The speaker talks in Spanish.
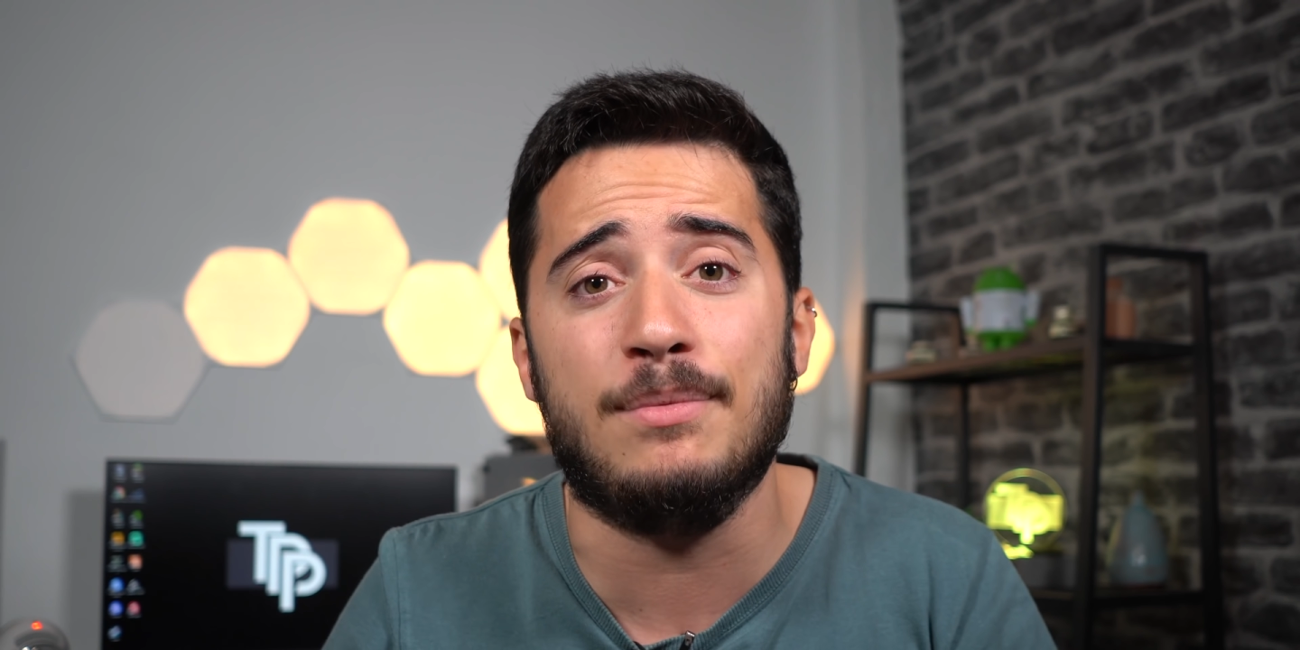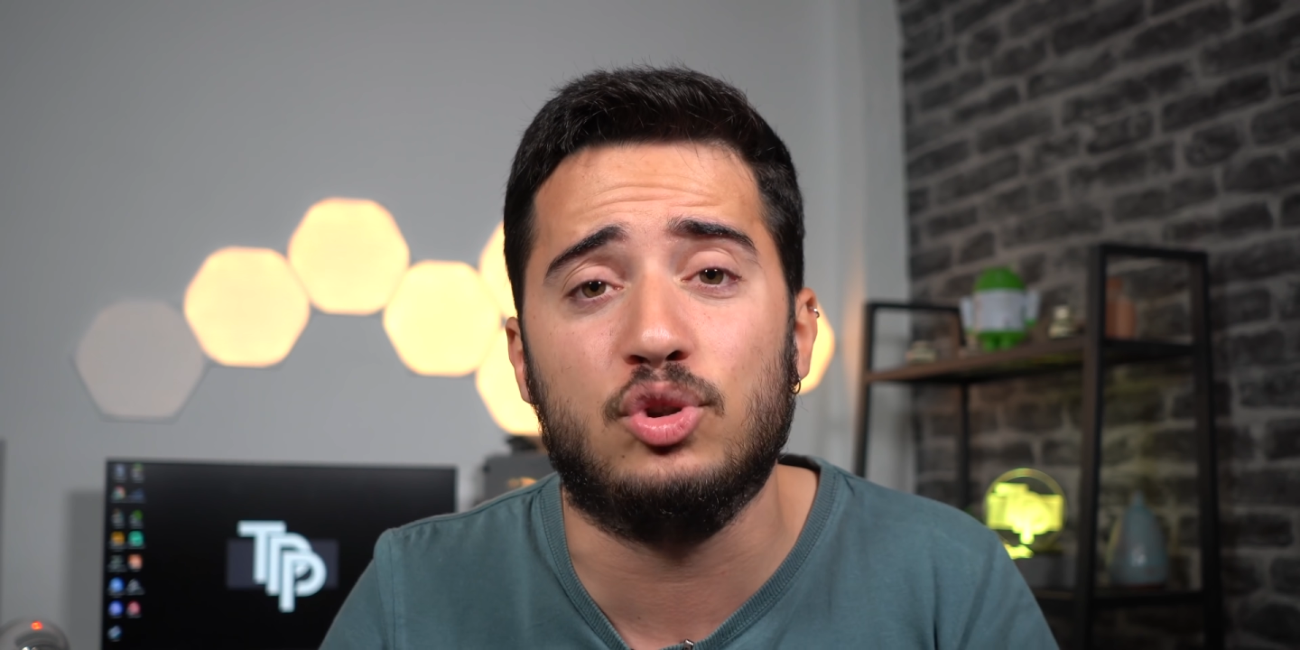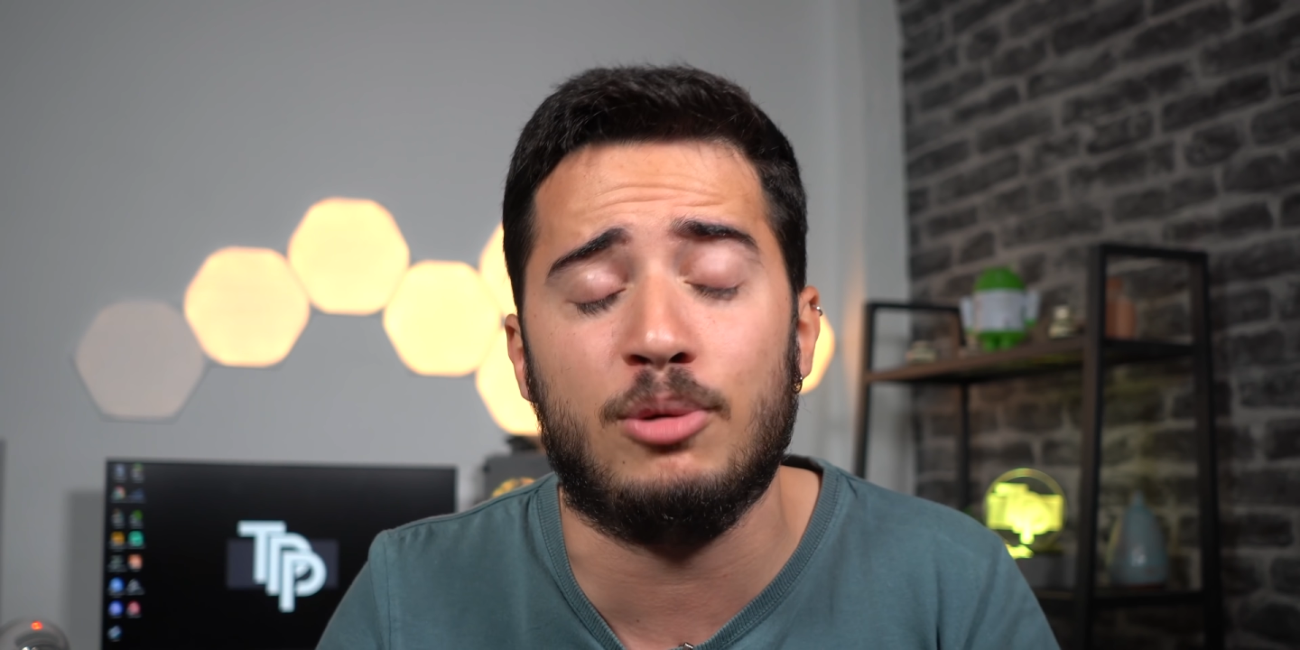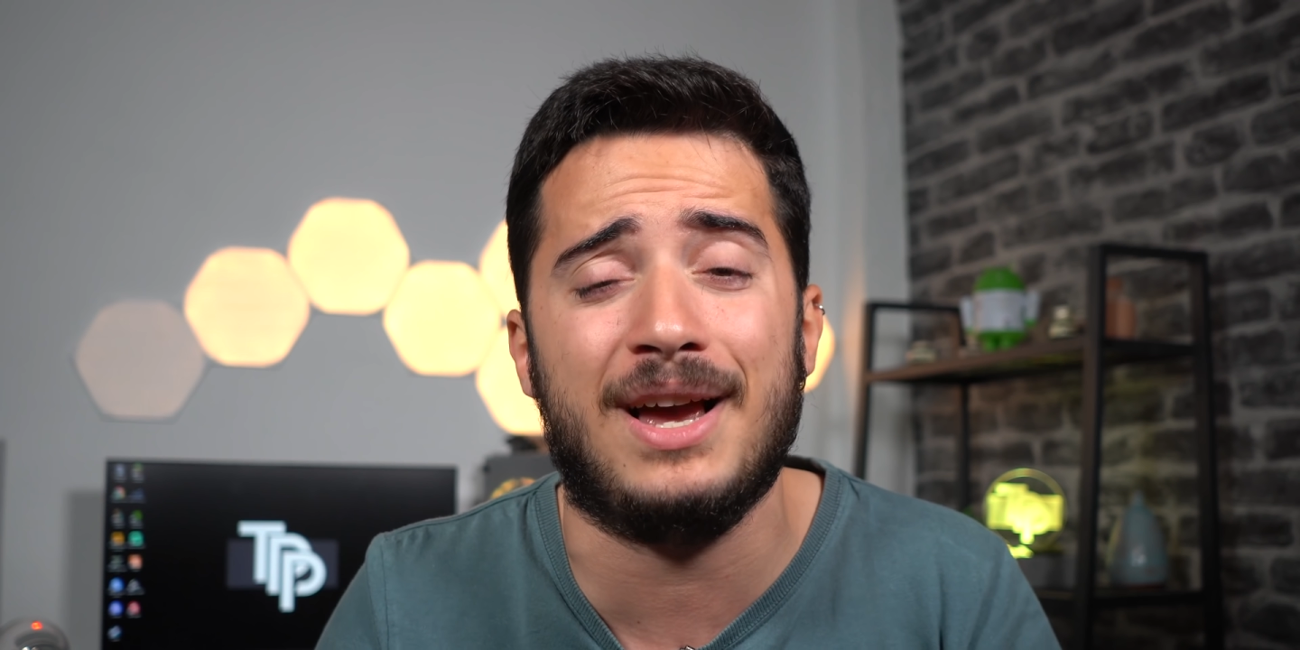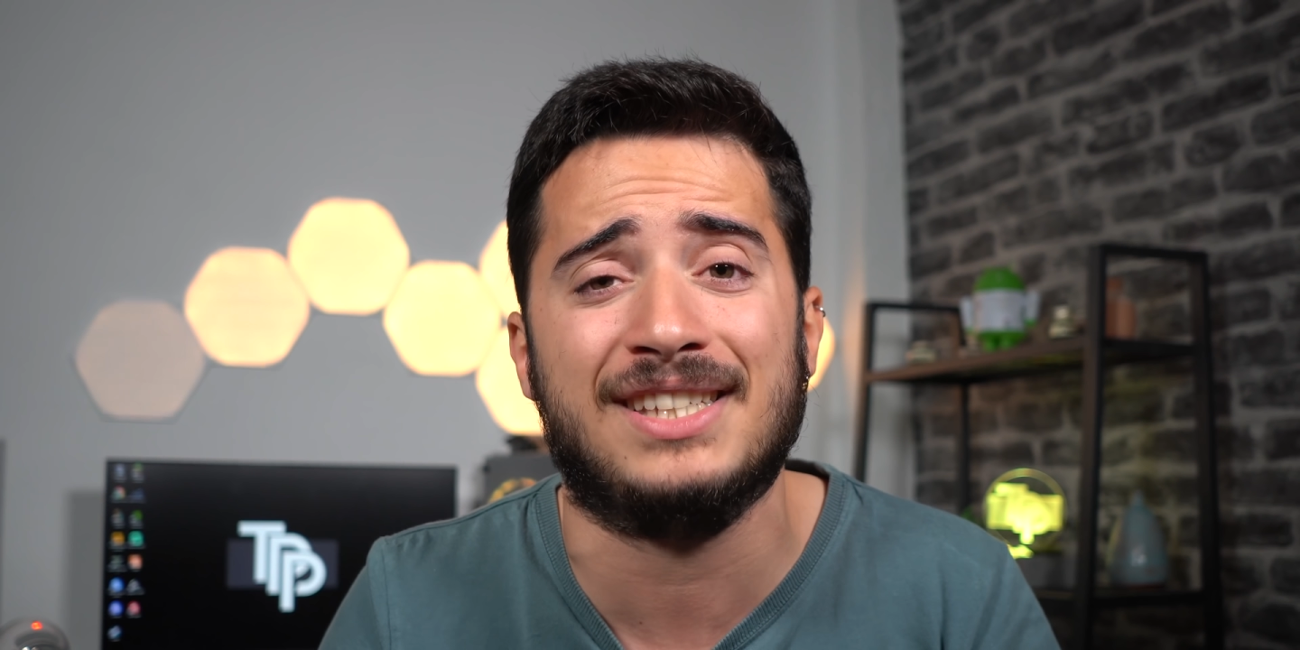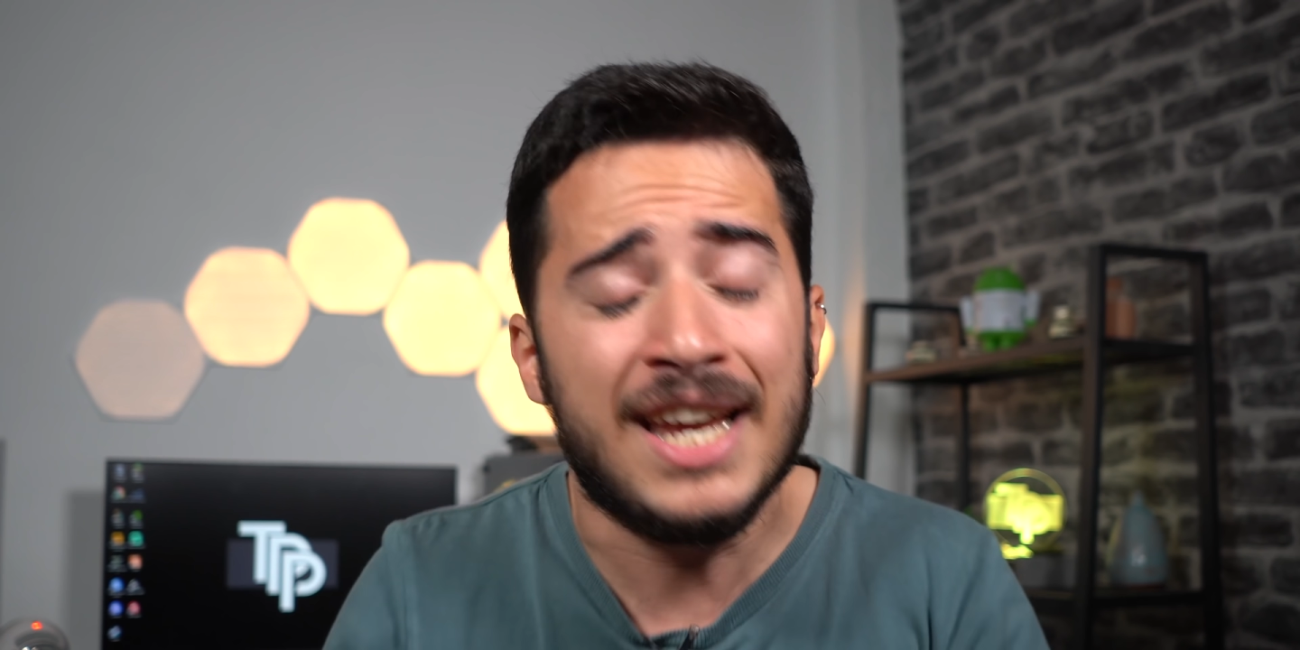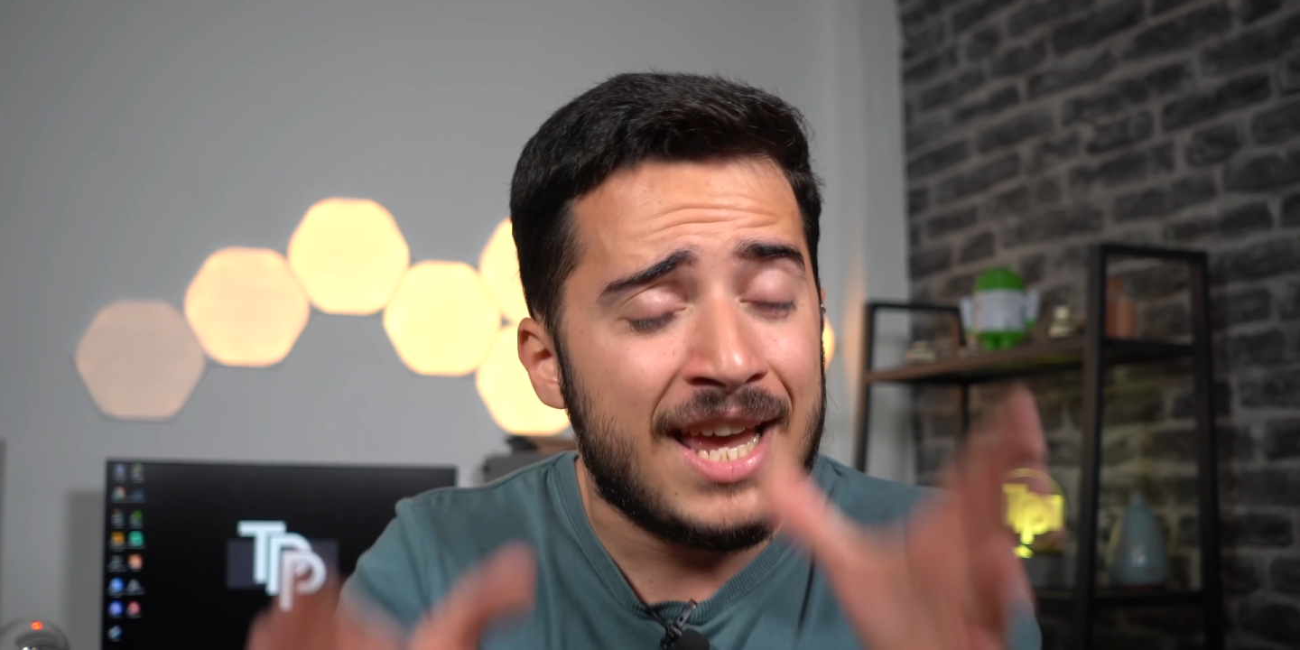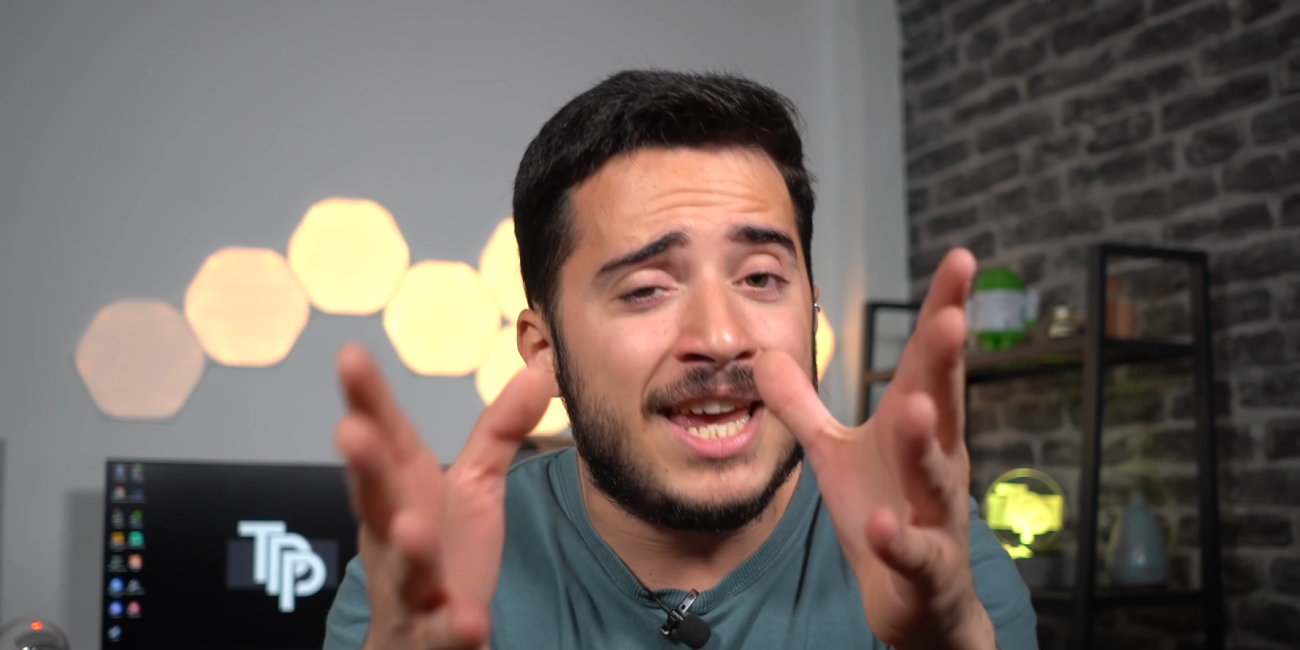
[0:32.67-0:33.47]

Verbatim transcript: y mucho más.